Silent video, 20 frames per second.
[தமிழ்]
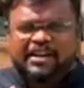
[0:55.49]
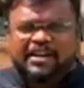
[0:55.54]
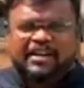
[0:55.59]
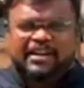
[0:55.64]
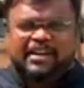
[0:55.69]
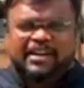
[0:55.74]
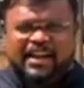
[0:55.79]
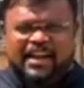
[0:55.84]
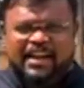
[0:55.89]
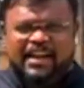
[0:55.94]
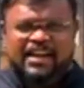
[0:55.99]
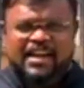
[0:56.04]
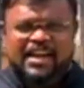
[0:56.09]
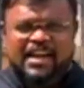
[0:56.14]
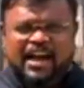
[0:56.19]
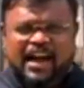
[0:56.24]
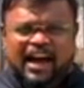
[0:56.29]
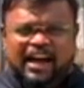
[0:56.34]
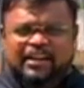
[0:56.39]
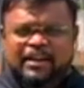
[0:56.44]
இருக்கிற
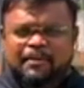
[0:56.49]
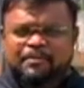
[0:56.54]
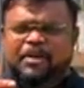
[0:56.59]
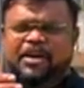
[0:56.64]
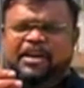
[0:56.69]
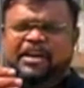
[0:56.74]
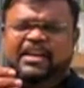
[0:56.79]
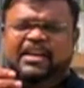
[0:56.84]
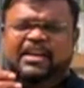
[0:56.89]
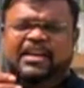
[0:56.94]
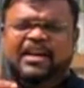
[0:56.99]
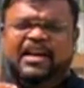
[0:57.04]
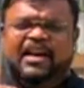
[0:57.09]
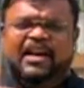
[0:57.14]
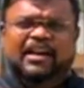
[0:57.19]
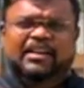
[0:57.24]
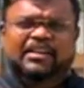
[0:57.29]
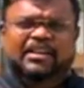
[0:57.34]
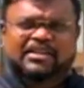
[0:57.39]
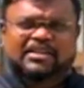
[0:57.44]
அந்த பெரிய
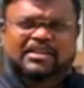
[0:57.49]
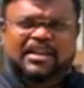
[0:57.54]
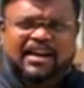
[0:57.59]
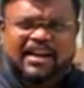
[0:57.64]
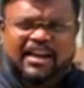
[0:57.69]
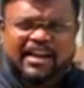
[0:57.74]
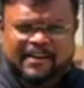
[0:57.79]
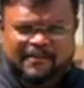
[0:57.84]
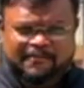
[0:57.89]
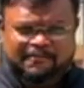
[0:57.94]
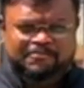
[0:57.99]
அந்த தடை